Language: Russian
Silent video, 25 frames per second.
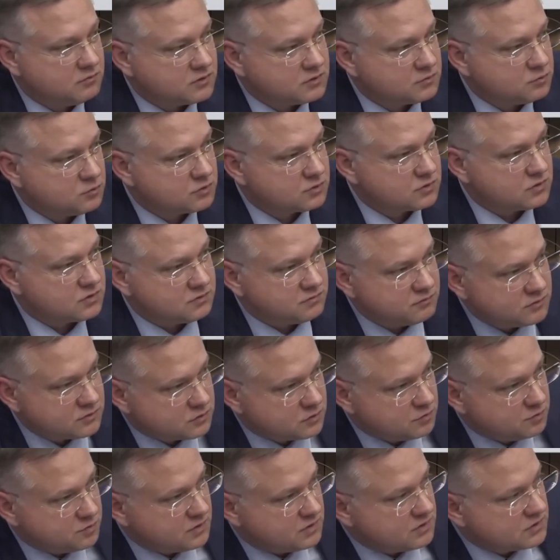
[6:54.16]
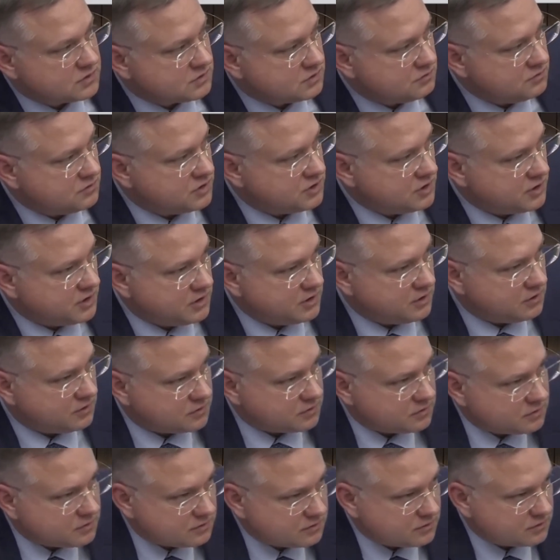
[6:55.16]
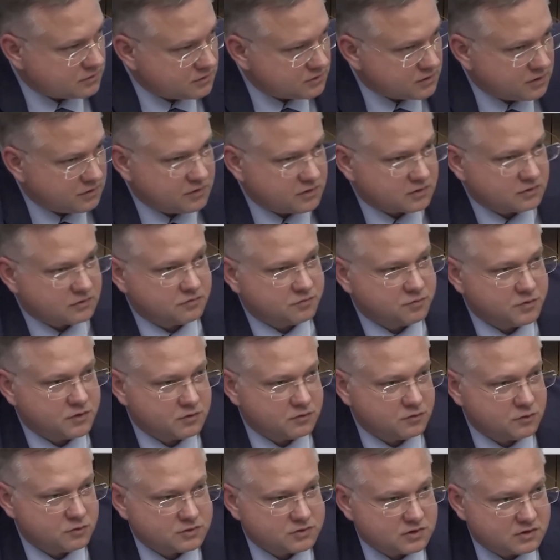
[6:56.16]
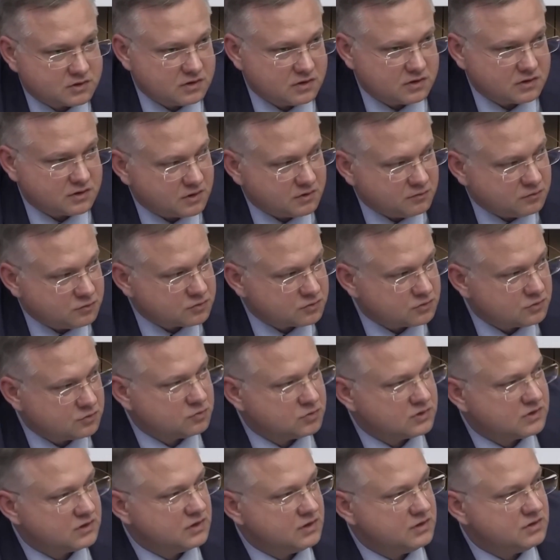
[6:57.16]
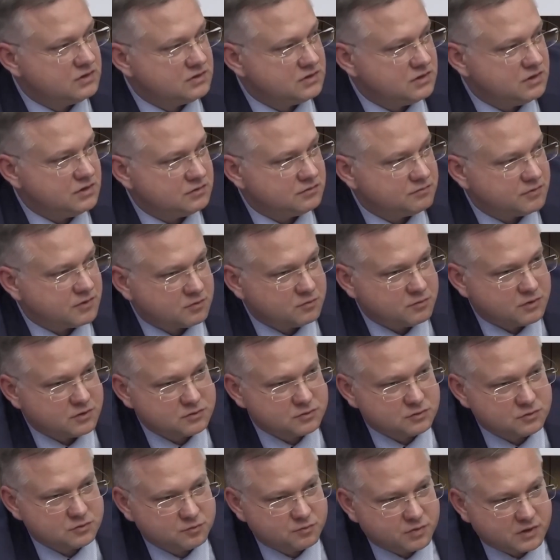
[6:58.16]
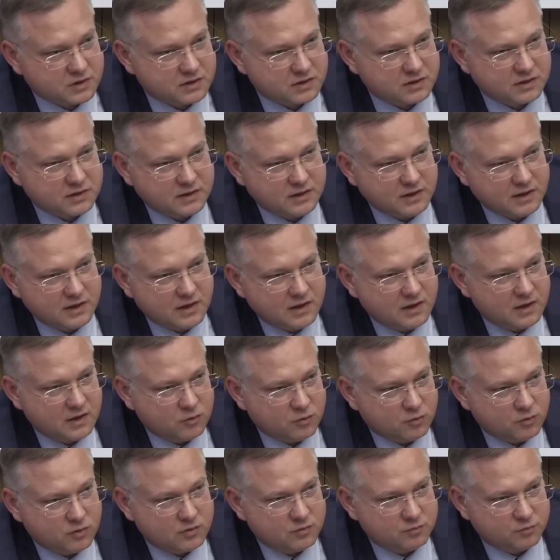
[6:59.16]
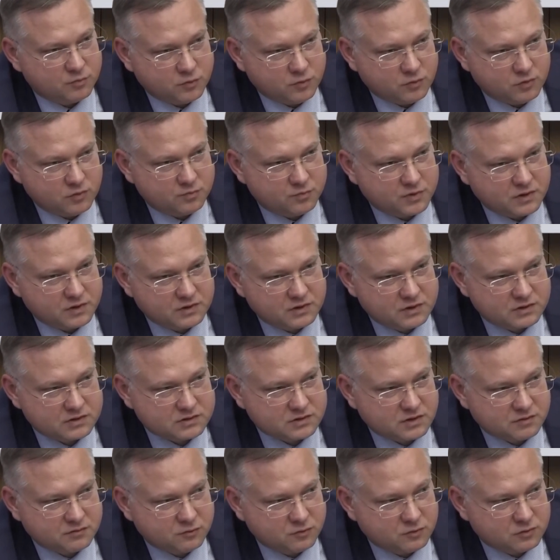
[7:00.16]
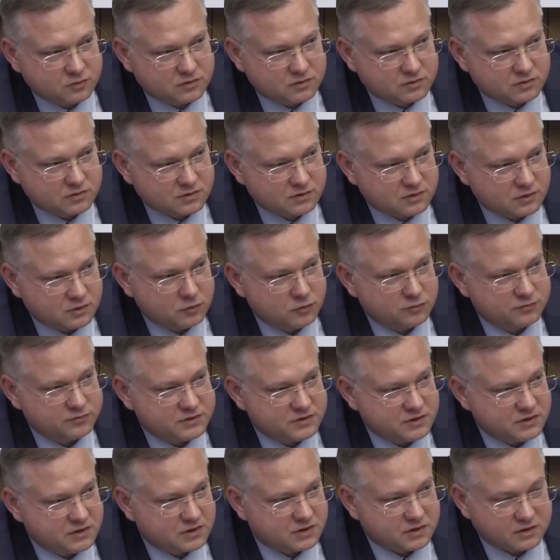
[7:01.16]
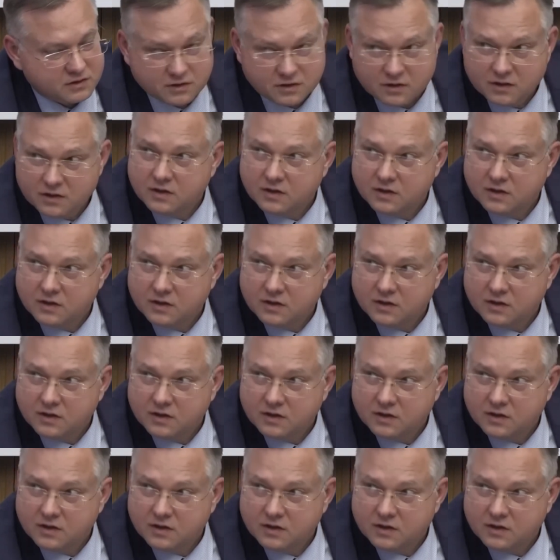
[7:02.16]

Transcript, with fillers: возможность выступить на совещании. И, наверное, в первую очередь для того, чтобы донести информацию про ОМПО, про наш завод до всех